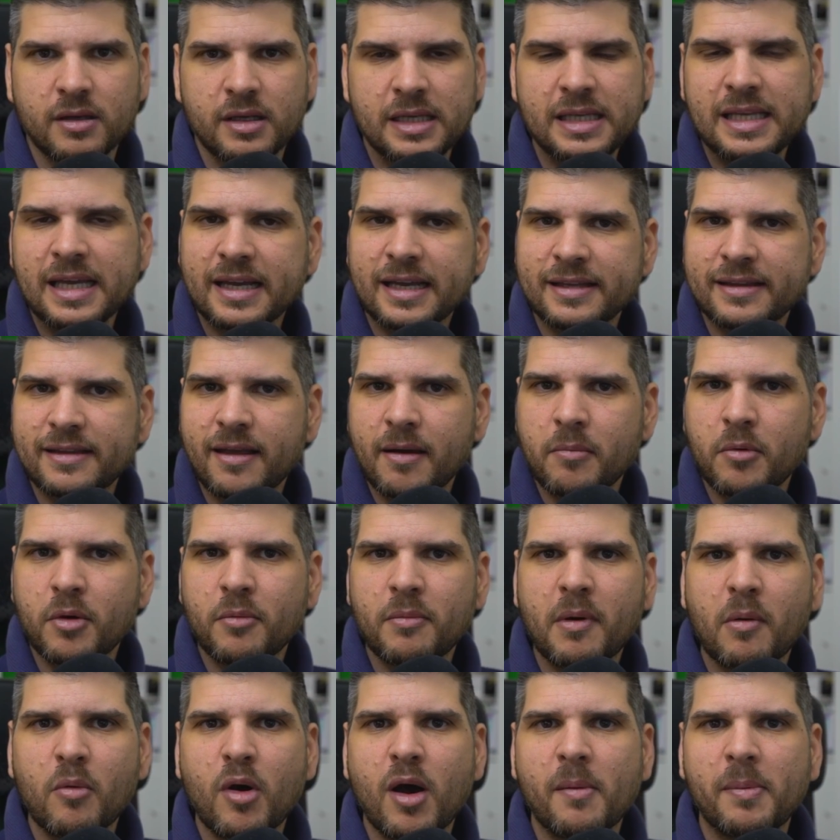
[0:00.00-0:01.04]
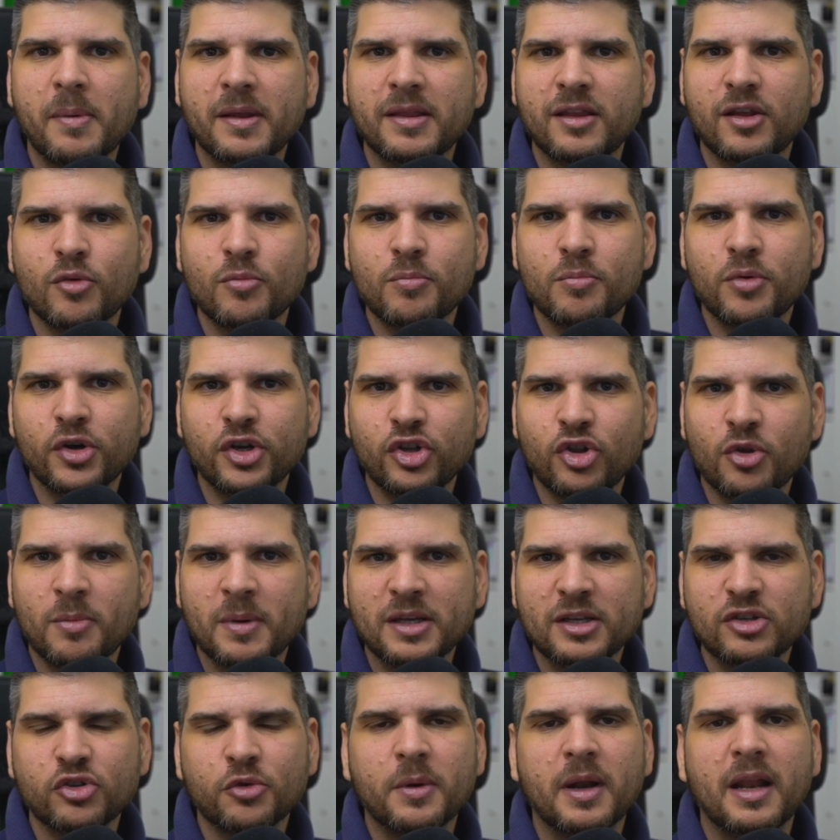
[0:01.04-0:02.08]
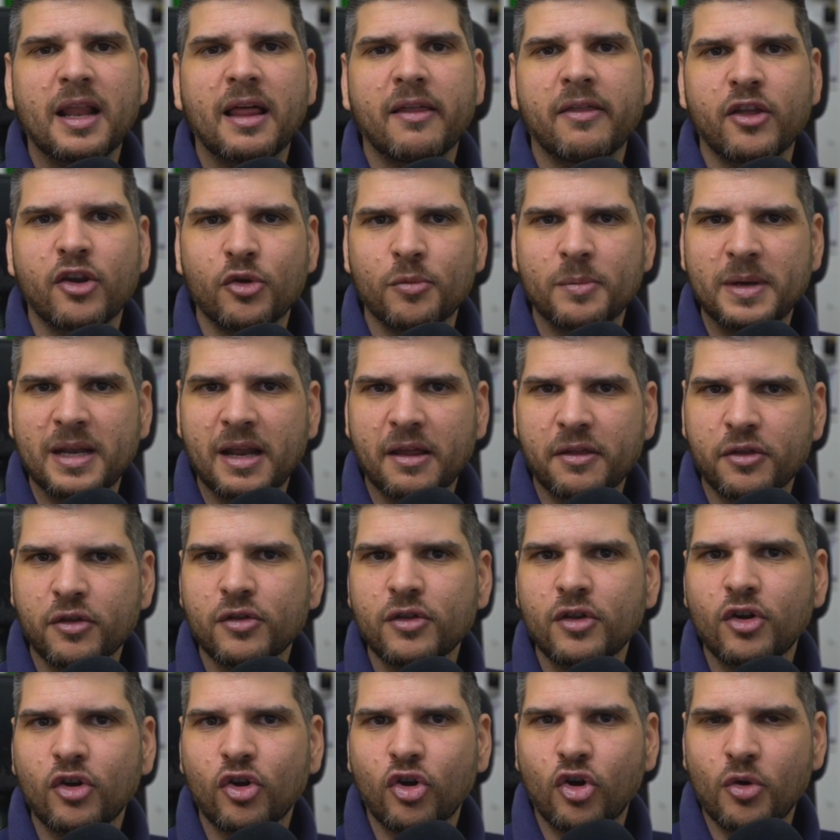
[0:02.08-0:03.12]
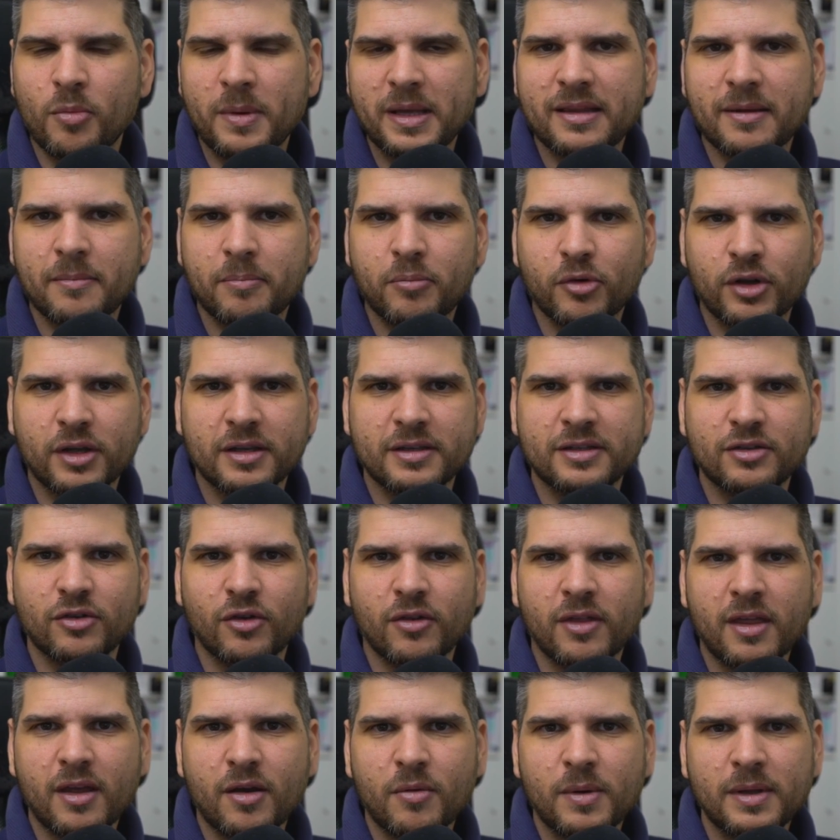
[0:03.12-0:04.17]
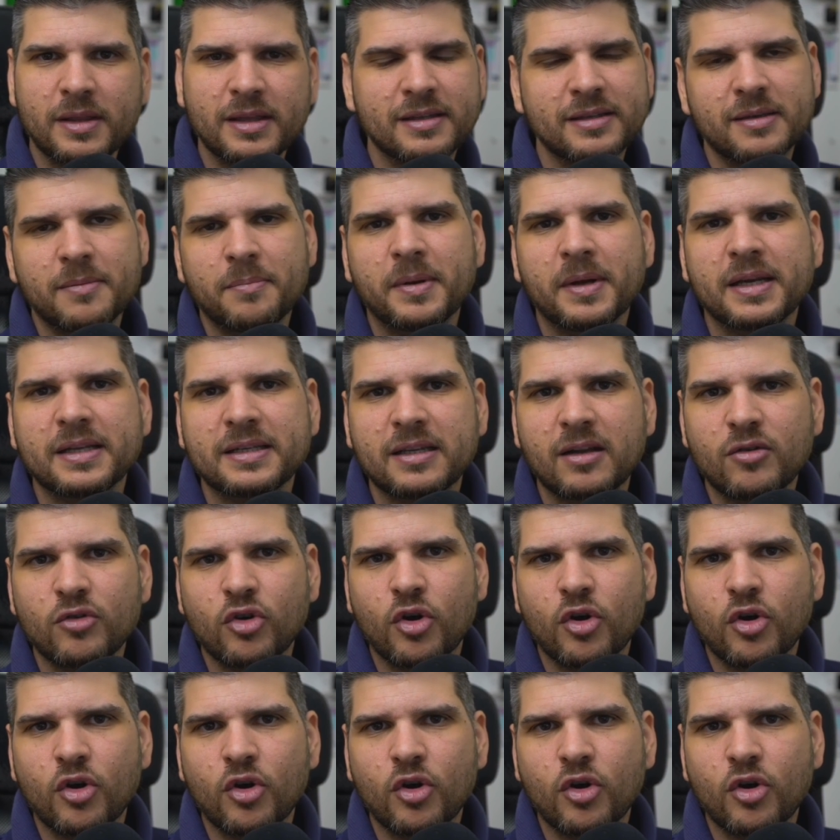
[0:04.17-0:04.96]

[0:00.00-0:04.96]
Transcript: Y ya que estamos, vamos a aprender un poquito más sobre la denominación de los cometas, porque si os dais cuenta, siempre que sale un